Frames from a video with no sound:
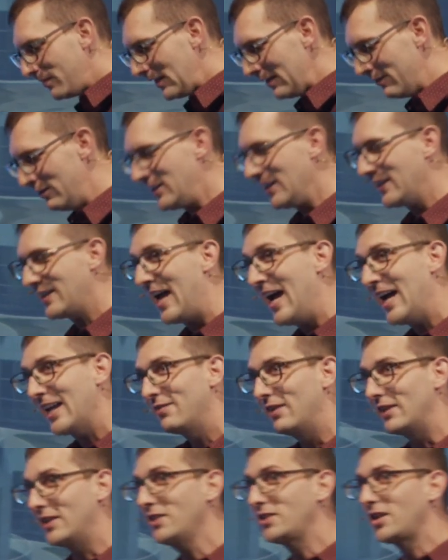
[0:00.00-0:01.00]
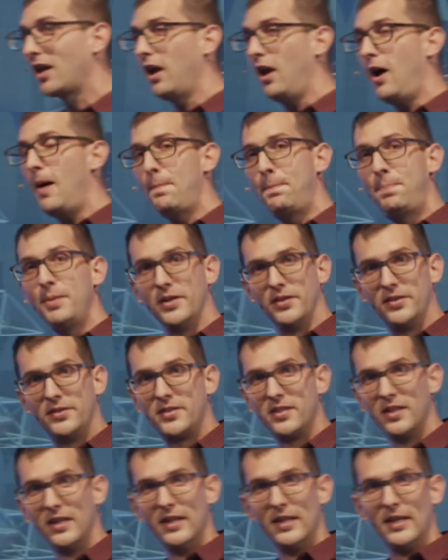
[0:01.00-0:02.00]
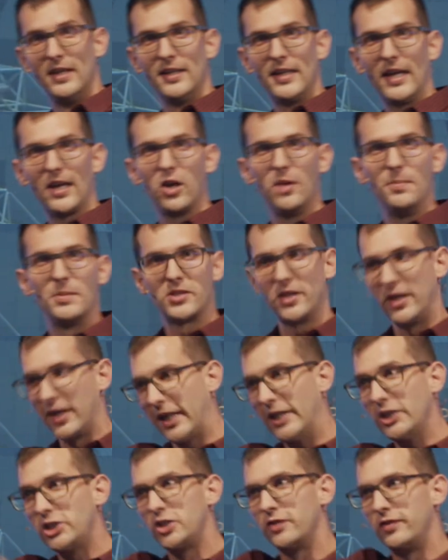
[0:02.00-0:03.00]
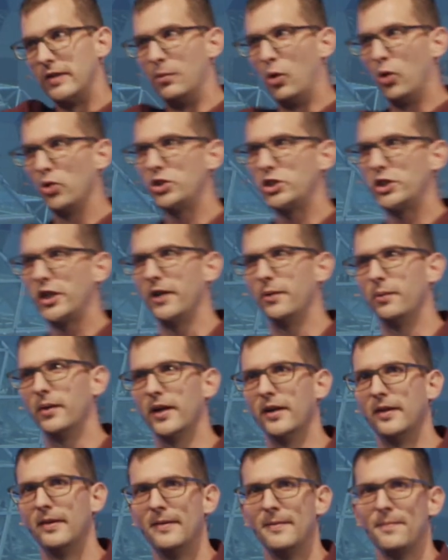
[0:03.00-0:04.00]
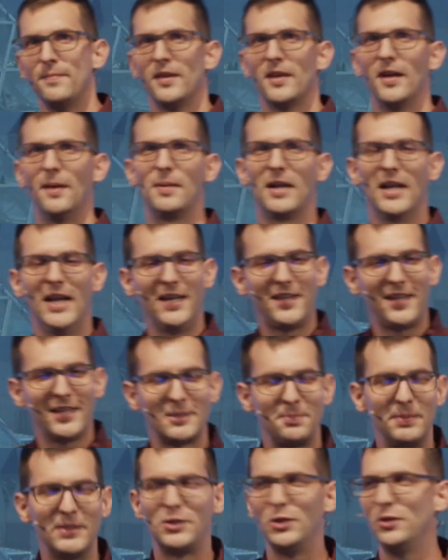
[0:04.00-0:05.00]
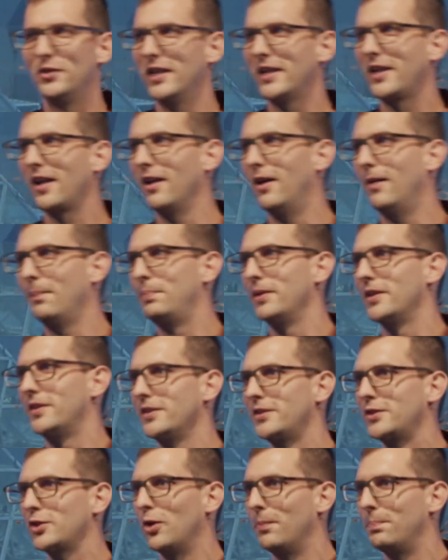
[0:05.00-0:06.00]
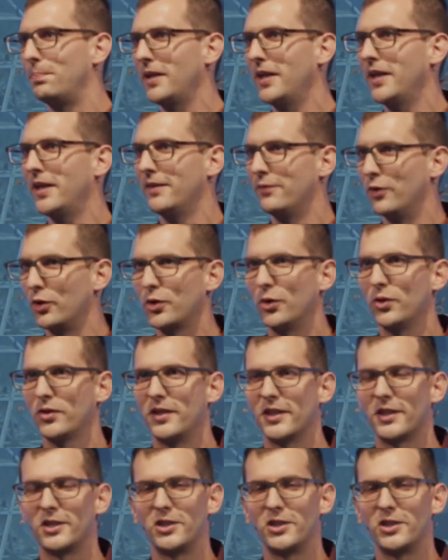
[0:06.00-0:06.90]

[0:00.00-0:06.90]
weil sie hat gedacht, wenn das klappt, dann können wir so eine Kiste auf den Mond stellen. Aber leider hat es bis heute nicht geklappt, das zu kopieren, was Gott hat